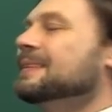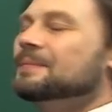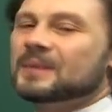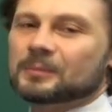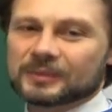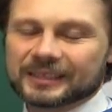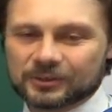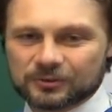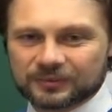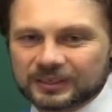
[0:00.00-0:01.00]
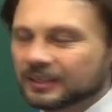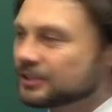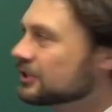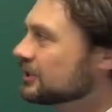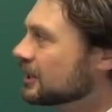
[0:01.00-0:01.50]
Не, не хочу вводить
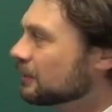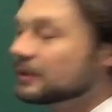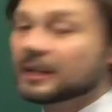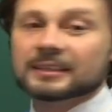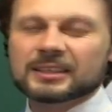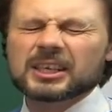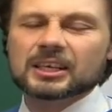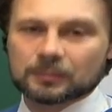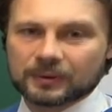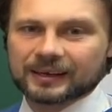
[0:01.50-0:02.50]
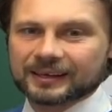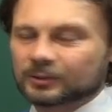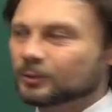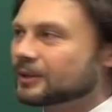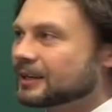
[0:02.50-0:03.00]
лишний термин. Три ребра,
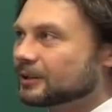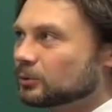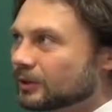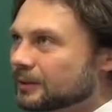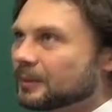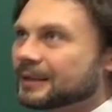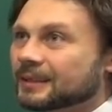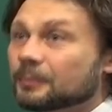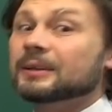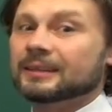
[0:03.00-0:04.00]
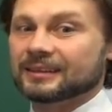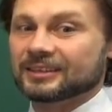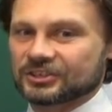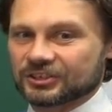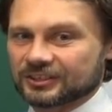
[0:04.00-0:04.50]
который, которым она
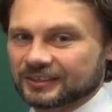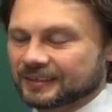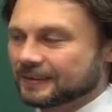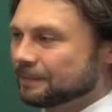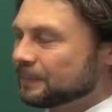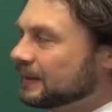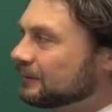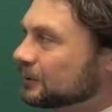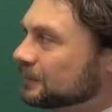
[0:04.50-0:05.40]
принадлежит. Вот.